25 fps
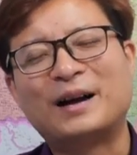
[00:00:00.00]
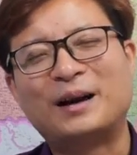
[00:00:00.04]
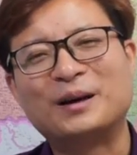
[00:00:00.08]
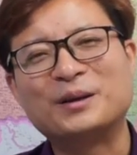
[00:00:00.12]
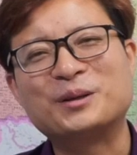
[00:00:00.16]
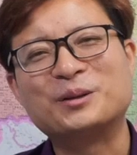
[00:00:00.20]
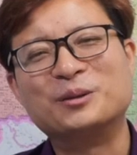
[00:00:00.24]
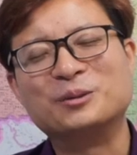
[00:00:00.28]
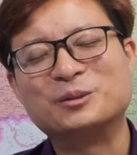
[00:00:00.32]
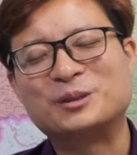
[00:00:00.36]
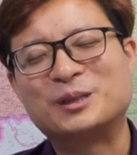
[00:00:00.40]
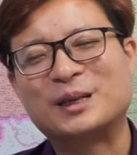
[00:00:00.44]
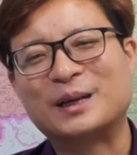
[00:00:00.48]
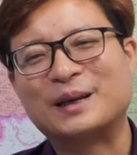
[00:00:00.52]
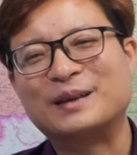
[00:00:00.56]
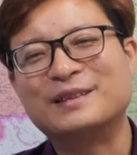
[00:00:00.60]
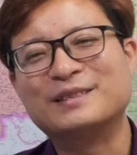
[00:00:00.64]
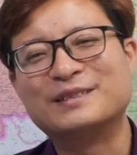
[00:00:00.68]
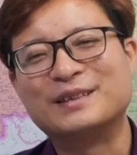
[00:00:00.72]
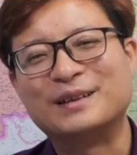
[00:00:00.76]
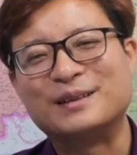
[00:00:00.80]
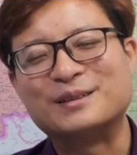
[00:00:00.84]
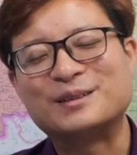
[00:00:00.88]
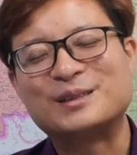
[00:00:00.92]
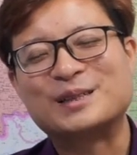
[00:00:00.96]
很有钱
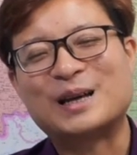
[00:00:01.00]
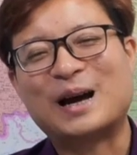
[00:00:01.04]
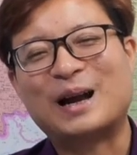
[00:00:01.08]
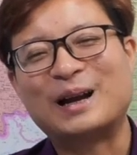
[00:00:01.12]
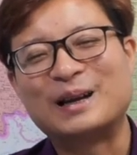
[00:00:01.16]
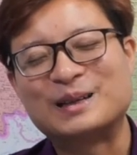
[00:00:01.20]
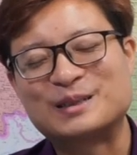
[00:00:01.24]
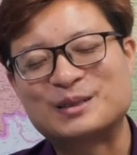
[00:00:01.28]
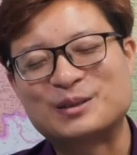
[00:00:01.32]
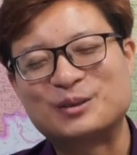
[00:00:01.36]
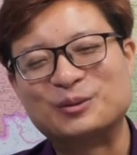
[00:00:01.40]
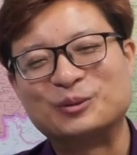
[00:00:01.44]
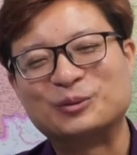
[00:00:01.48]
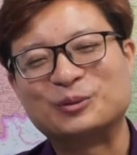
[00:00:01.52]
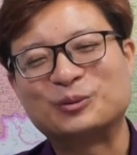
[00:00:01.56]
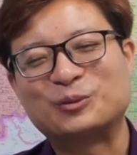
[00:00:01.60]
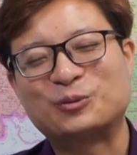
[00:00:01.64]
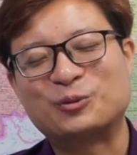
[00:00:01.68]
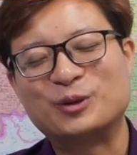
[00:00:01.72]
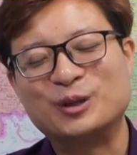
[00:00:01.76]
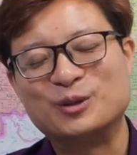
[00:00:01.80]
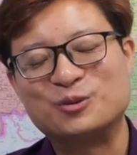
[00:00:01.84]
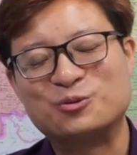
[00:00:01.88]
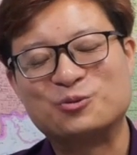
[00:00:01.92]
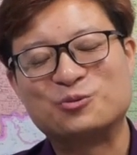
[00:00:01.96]
人家的这种
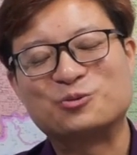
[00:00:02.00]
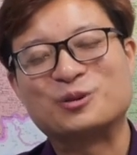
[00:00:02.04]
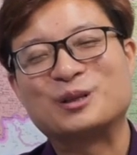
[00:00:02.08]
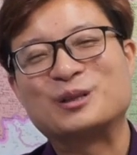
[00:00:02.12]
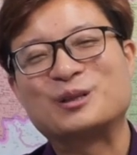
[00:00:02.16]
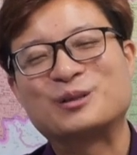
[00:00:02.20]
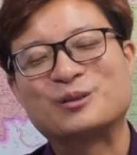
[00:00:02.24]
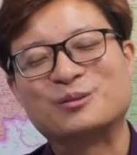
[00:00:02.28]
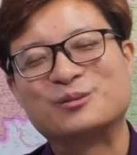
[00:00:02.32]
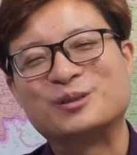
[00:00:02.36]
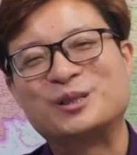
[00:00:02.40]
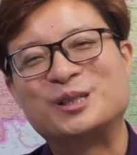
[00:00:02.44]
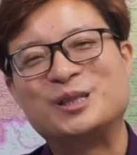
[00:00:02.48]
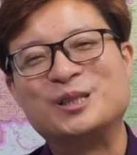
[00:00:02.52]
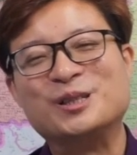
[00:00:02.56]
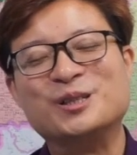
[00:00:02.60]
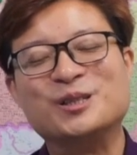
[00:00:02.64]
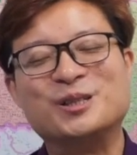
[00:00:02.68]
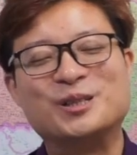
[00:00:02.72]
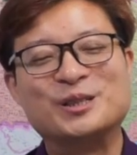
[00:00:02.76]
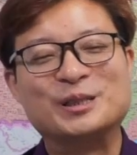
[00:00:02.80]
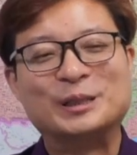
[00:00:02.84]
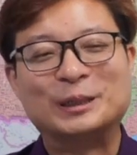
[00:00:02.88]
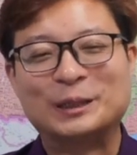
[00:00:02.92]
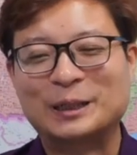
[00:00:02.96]
贵族的这种气
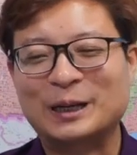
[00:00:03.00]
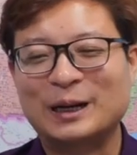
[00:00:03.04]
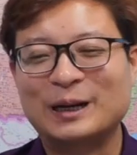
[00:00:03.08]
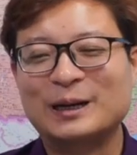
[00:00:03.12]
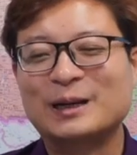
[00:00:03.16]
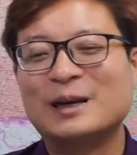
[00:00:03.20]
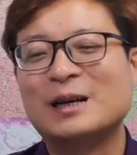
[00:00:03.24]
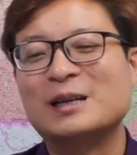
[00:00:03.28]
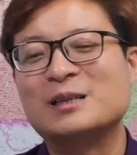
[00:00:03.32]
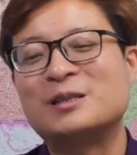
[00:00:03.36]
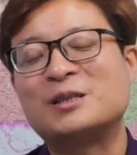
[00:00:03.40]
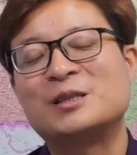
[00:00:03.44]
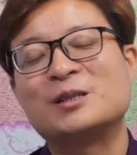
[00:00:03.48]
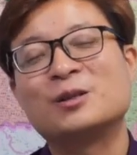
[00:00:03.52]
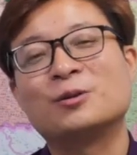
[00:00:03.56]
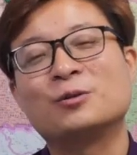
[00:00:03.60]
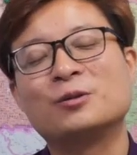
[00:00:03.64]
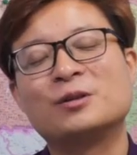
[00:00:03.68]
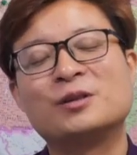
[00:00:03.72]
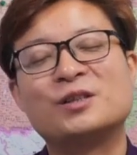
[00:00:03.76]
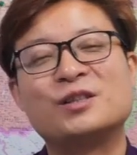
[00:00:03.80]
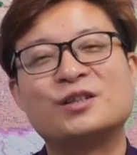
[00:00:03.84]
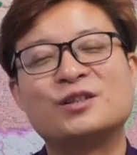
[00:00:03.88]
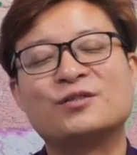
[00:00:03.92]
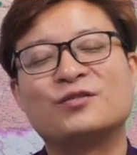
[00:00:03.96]
息。你看人家西
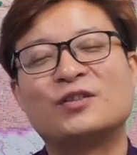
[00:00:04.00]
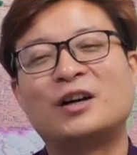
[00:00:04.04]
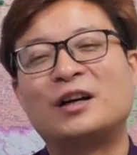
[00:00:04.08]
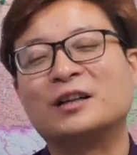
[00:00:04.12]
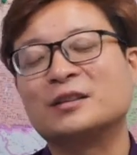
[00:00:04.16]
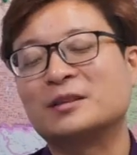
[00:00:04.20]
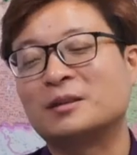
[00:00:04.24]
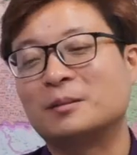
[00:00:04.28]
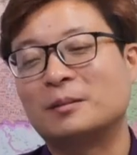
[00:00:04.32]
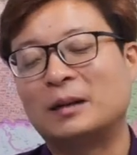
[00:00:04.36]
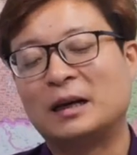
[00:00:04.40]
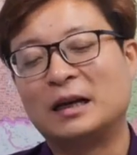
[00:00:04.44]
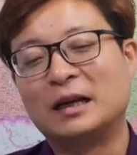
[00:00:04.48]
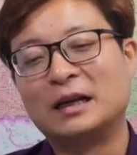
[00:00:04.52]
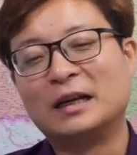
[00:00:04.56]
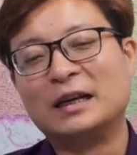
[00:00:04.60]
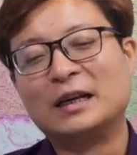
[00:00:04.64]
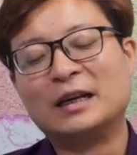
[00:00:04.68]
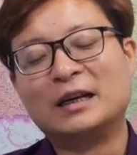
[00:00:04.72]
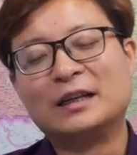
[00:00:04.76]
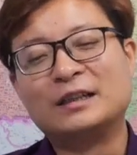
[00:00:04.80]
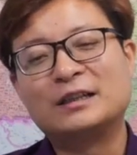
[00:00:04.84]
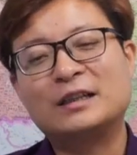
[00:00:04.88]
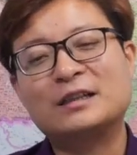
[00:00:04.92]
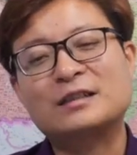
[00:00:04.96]
西方是吧？
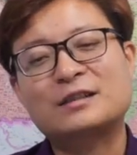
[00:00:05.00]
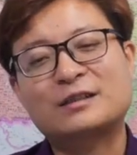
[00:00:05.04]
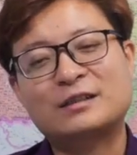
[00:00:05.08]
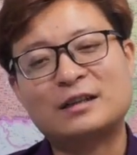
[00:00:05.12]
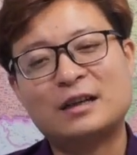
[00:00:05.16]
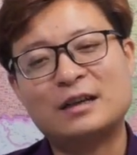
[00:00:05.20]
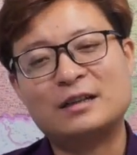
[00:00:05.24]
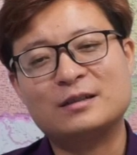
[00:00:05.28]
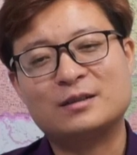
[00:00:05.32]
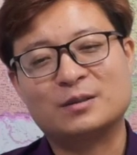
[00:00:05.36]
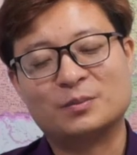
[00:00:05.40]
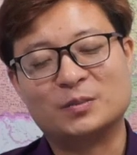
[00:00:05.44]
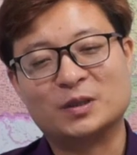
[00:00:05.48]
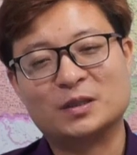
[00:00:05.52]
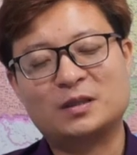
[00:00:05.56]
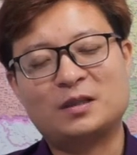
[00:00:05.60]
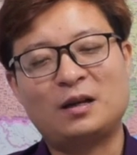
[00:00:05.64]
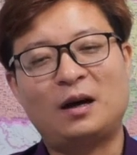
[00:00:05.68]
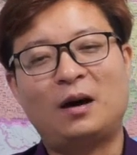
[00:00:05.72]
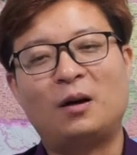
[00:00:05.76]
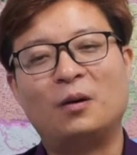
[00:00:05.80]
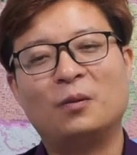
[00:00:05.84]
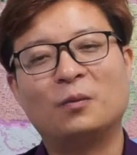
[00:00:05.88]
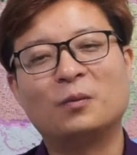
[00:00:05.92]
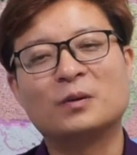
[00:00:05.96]
那再怎么
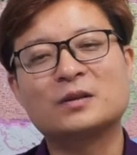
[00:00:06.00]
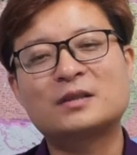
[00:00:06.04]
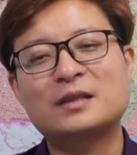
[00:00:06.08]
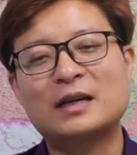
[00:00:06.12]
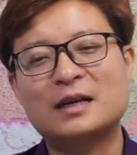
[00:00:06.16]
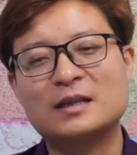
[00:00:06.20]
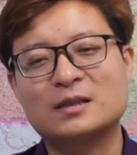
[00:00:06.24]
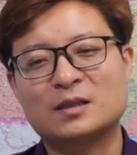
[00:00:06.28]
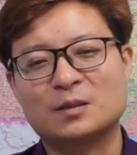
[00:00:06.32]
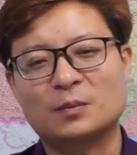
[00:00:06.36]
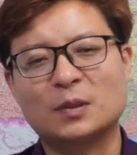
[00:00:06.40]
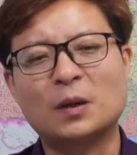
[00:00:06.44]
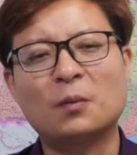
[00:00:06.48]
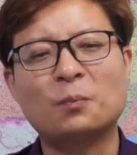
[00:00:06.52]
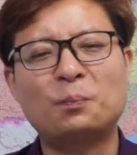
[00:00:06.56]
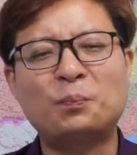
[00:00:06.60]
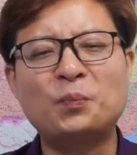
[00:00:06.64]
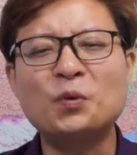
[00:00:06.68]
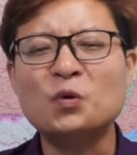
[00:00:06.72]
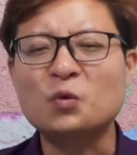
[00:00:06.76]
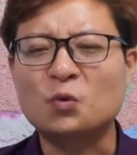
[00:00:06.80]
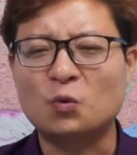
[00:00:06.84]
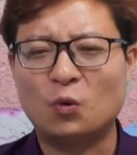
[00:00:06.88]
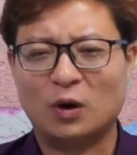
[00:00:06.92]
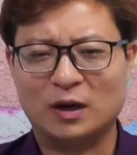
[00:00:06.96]
吵，我再怎么样，
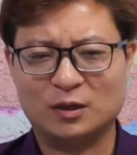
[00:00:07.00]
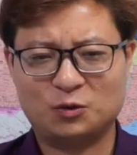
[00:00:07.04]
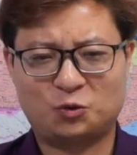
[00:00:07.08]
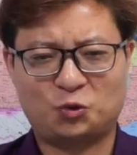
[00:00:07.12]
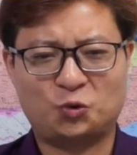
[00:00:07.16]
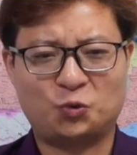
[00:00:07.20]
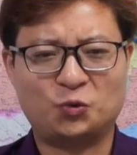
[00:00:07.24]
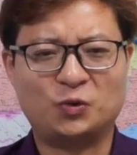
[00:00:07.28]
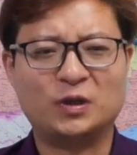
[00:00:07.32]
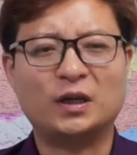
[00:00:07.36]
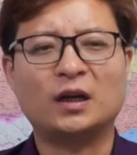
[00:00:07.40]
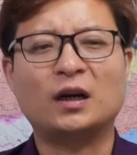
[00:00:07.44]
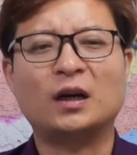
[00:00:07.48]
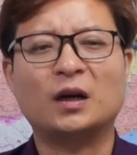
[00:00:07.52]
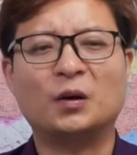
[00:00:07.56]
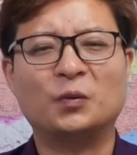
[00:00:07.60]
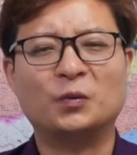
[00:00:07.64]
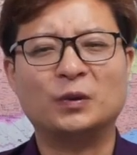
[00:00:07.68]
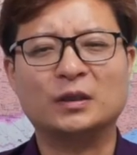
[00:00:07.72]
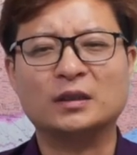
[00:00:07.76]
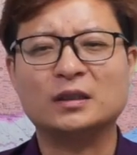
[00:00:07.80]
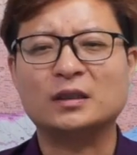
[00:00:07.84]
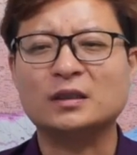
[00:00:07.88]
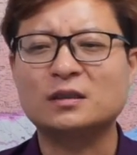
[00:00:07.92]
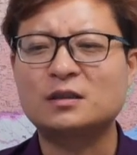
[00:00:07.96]
不管出任何
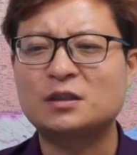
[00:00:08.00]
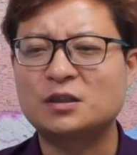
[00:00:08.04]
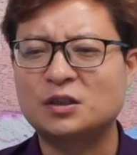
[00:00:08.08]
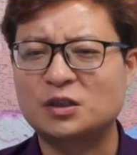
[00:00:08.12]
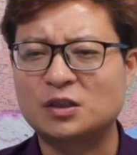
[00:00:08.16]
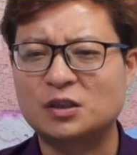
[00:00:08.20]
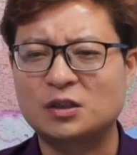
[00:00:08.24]
问题，